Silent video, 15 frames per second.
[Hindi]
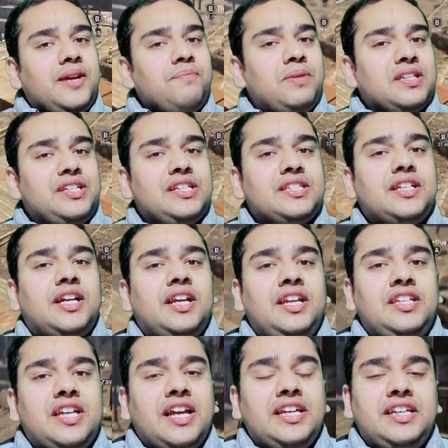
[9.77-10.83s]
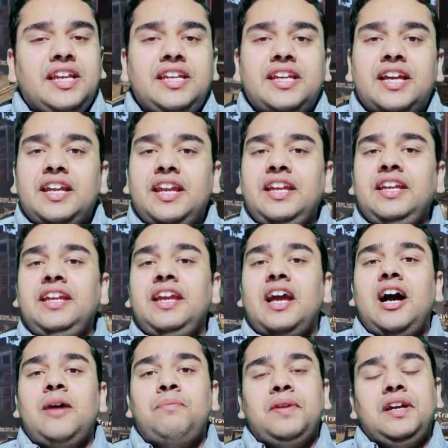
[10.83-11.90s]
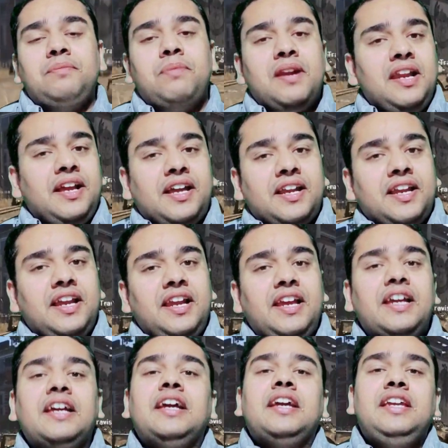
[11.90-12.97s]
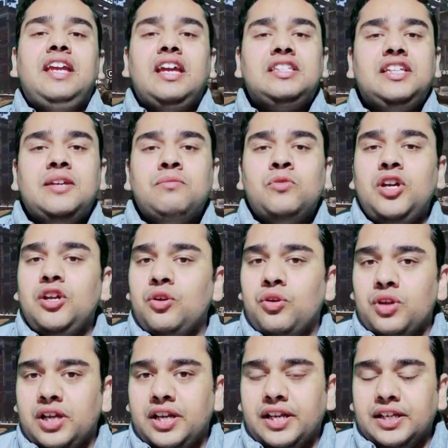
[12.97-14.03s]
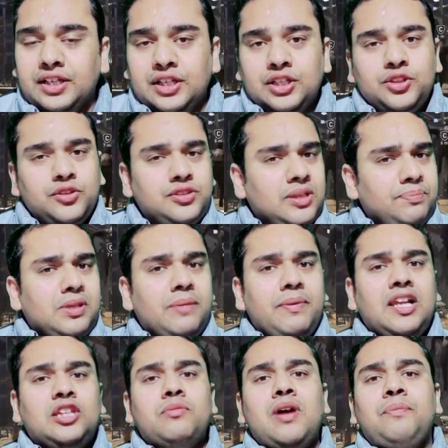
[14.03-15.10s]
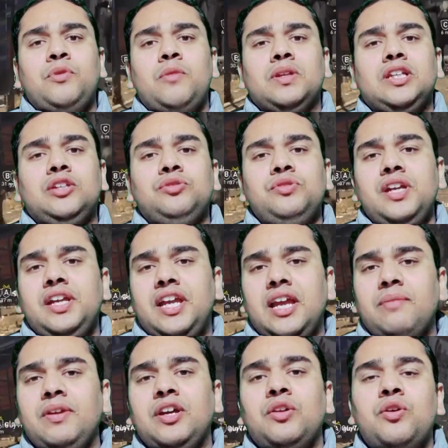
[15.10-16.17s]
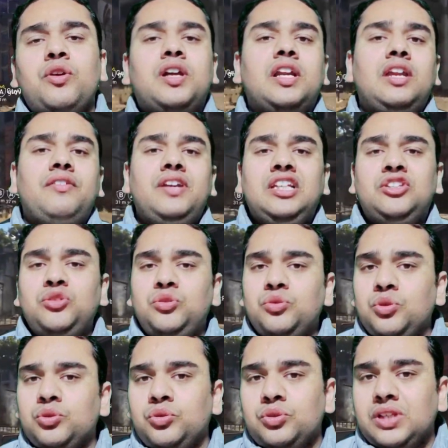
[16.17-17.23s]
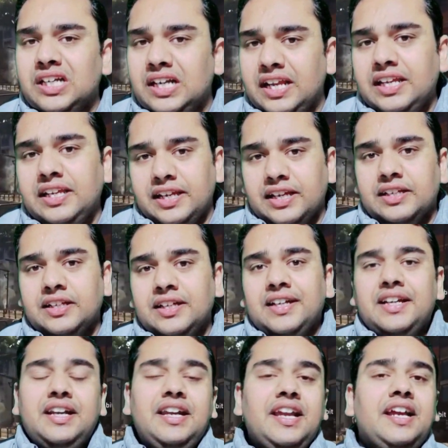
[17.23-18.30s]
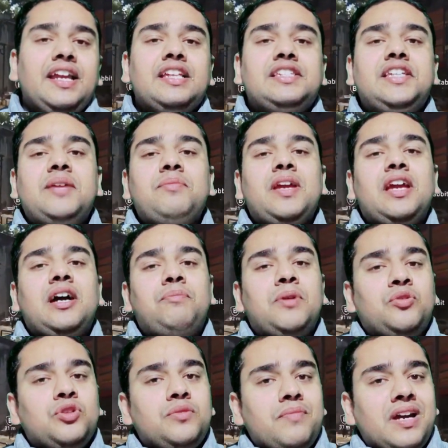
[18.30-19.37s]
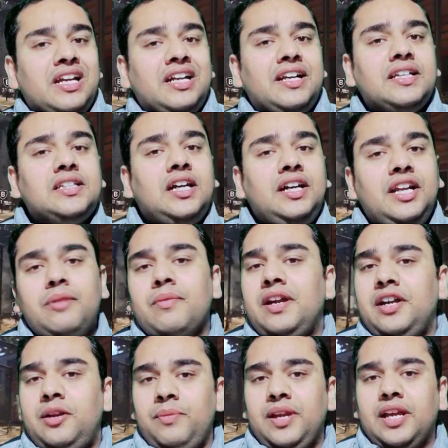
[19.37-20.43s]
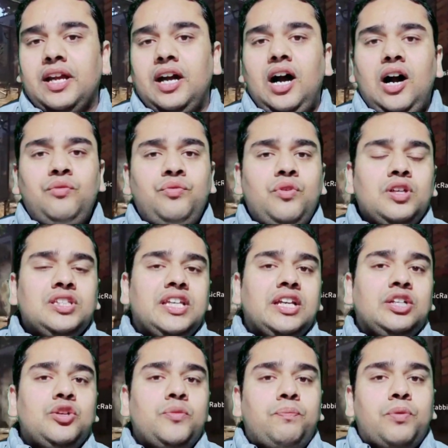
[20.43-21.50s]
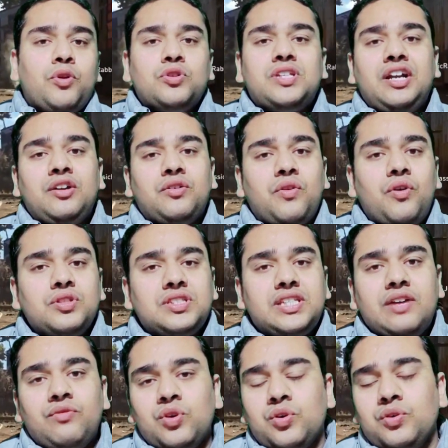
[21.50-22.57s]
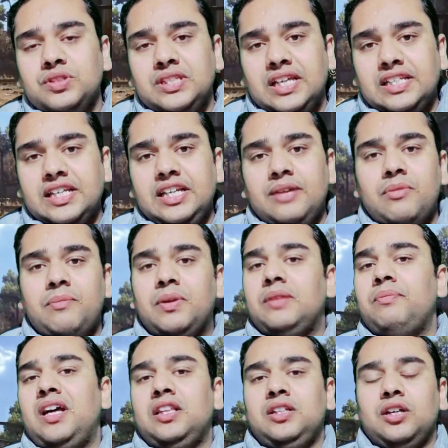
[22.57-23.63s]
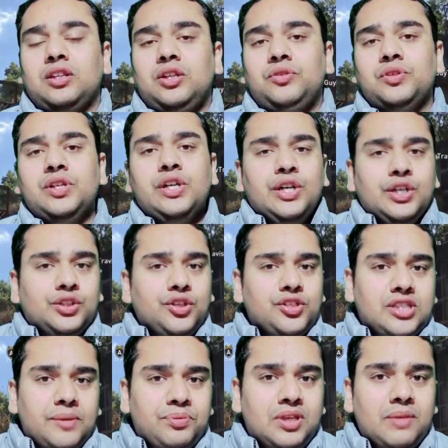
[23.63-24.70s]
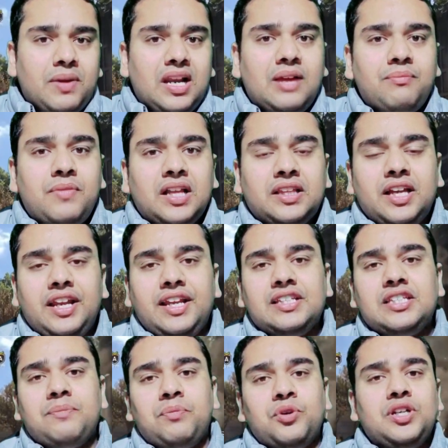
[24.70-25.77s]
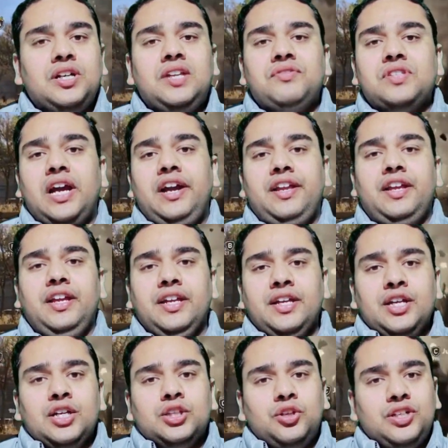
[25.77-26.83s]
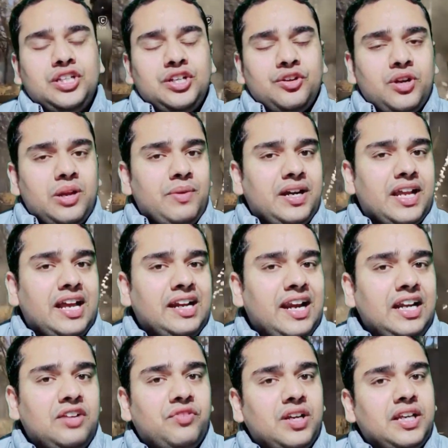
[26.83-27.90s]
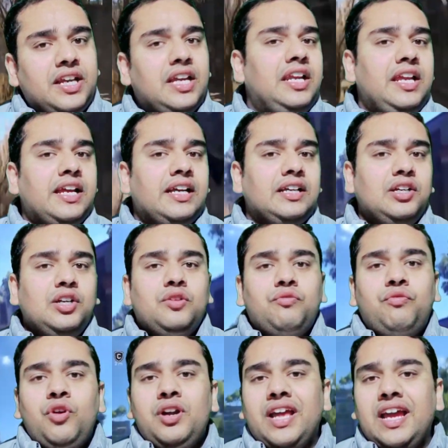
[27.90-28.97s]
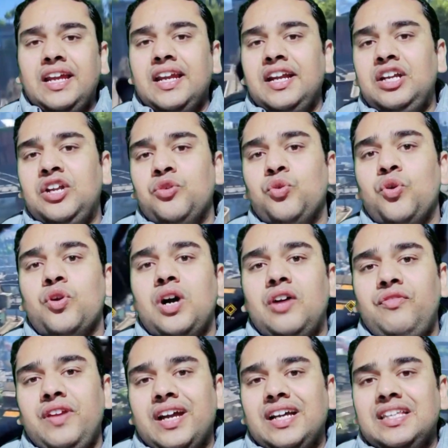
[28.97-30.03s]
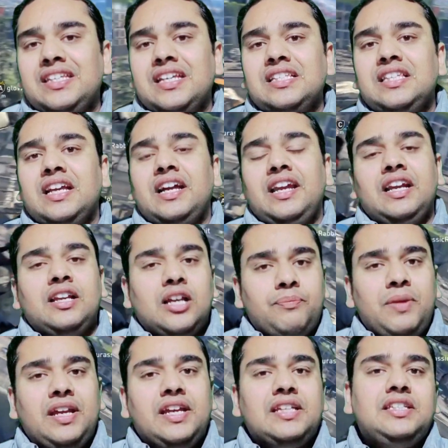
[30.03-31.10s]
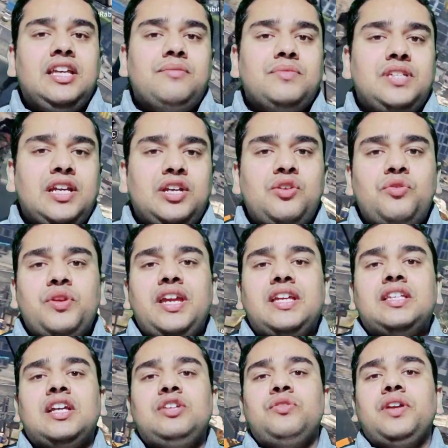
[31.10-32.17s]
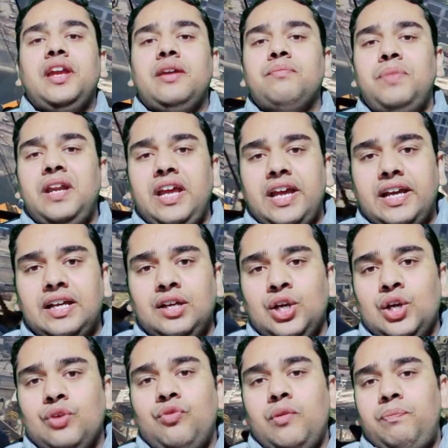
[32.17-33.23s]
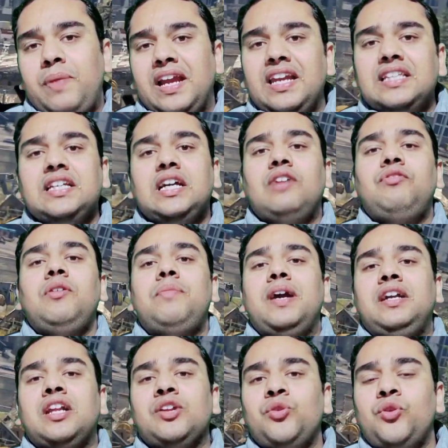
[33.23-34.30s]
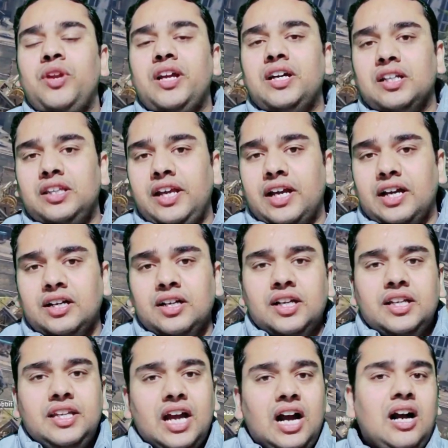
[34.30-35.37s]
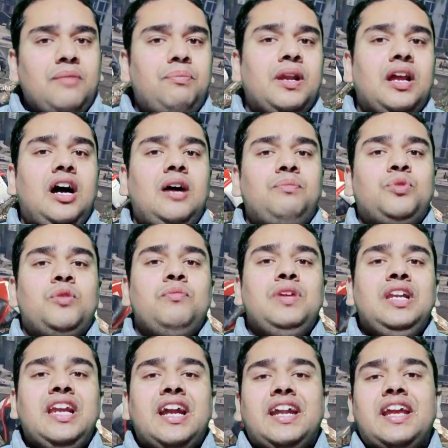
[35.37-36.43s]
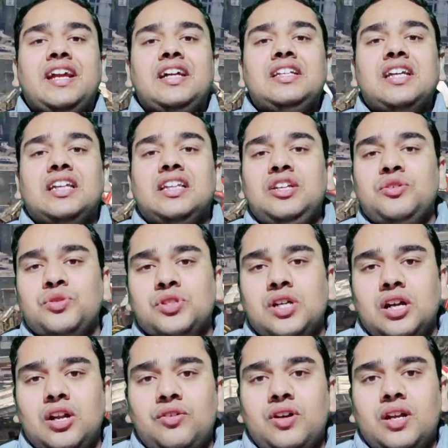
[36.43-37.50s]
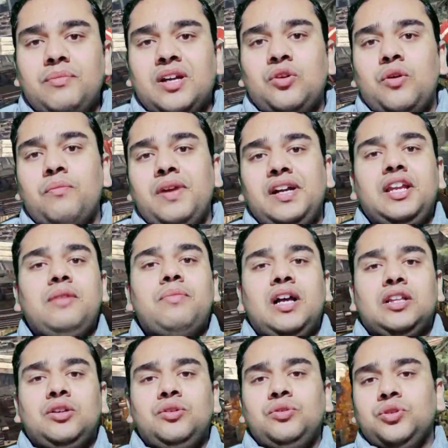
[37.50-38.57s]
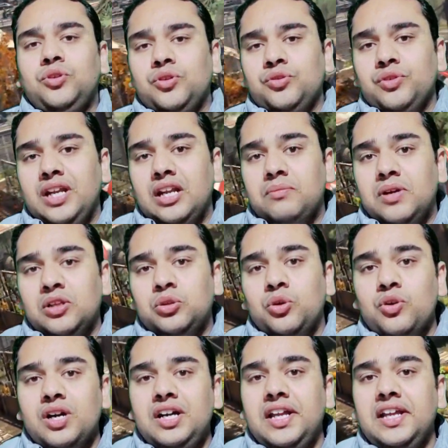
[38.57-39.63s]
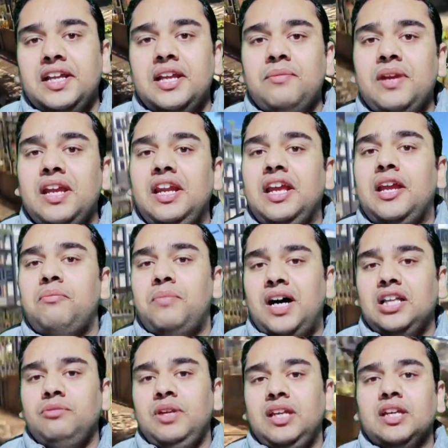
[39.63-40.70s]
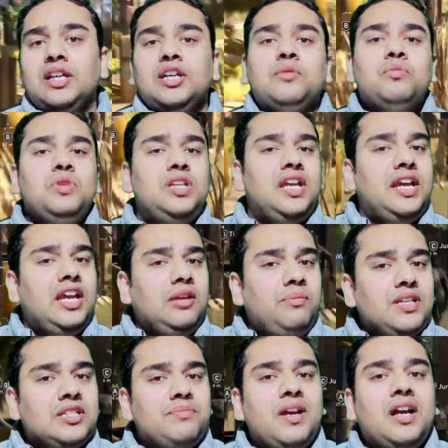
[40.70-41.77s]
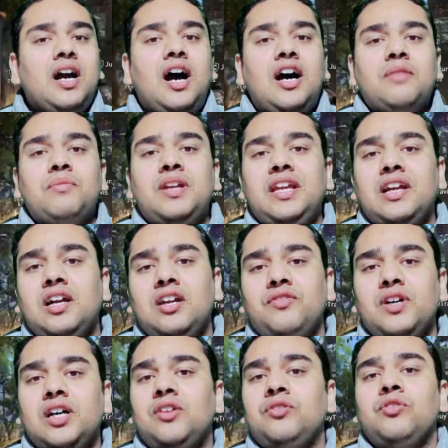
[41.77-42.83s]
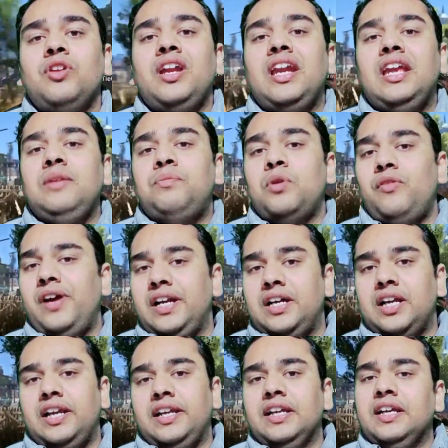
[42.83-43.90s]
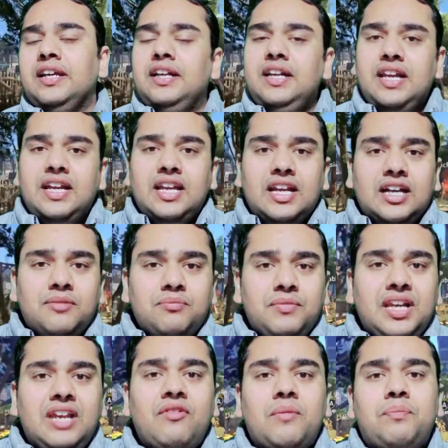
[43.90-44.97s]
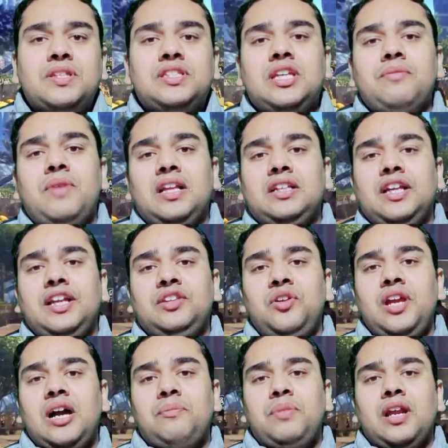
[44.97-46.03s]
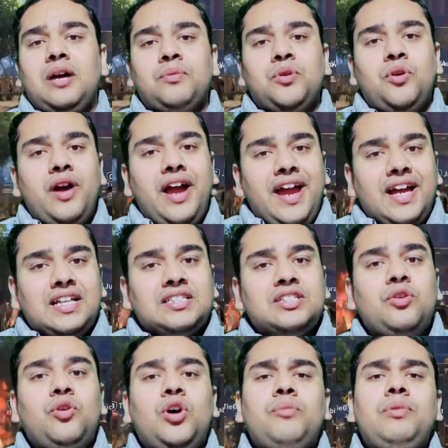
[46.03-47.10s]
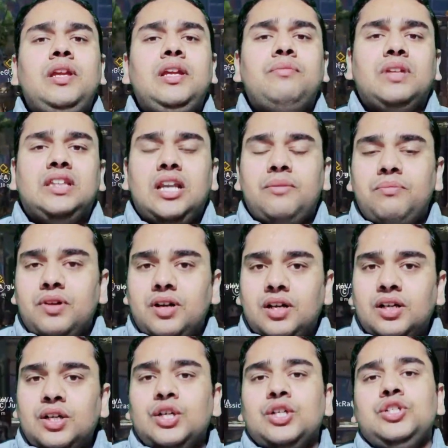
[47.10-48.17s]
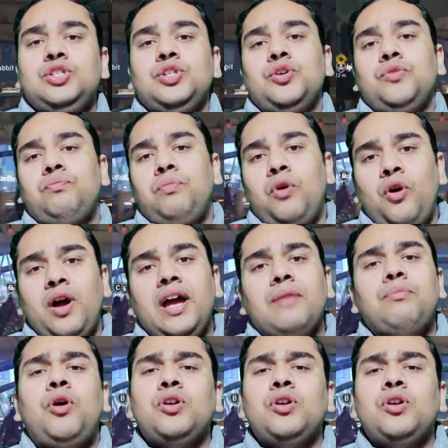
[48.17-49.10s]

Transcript: ये गेम परचेज करनी चाहिए या नहीं आप रेंट पर लेकर खेलें या इस गेम को इग्नोर करें तो सबसे पहले तो मैं आपको बता दूँ कि गेम इग्नोर करने वाली तो दूर दूर तक नहीं है लेकिन इस गेम के यहाँ पर कुछ मेरिट के साथ डीमेरिट भी है अब वो इसके जो प्रोस एंड कॉन्स हैं वो कौन से हैं चलिए मैं बात करता हूँ तो सबसे पहले हम बात करेंगे इसकी पॉजिटिव साइड की तो जिन्होंने भी डाइंग लाइट वन खेली है वो डाइंग लाइट टू को काफ़ी अच्छे से कनेक्ट कर पाएंगे इस गेम से क्योंकि इसका जो गेम प्ले है वो पहले से काफ़ी बेटर इन्होंने कर दिया यहाँ पर आपको मिली अटैक का ज़्यादा यूज़ करना होगा अगर मैं कॉम्बेट की बात करूँ तो क्योंकि लगभग दो घंटे की गेम खेलने के बाद भी मुझे एक भी इसमें आर्मर या गन वगैरह उन्होंने नहीं प्रोवाइड कराई लेकिन अगर मिली वेपन्स की बात करें तो यहाँ पर आपको एक्स और भी मतलब जो बो है